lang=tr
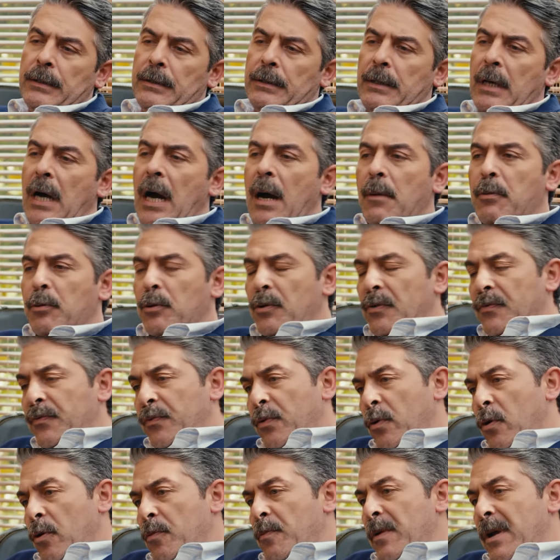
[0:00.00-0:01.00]
Daha bugün
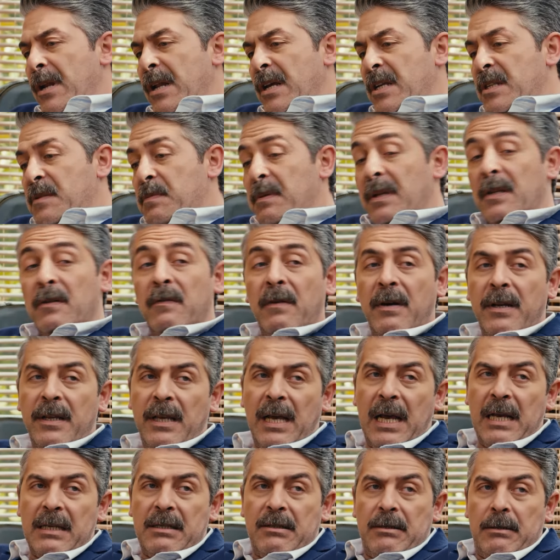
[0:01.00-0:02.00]
forma lansmanı var
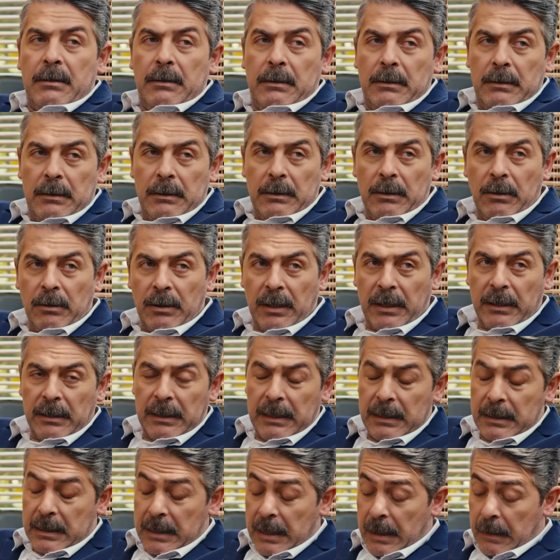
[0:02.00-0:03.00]
Yasin'in. Ona
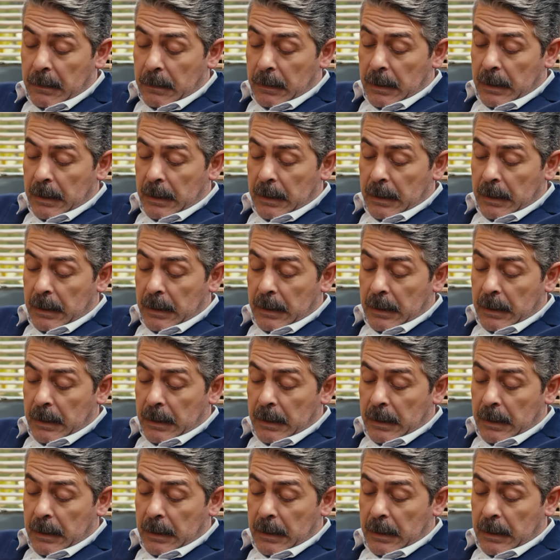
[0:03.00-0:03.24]
gideceğim.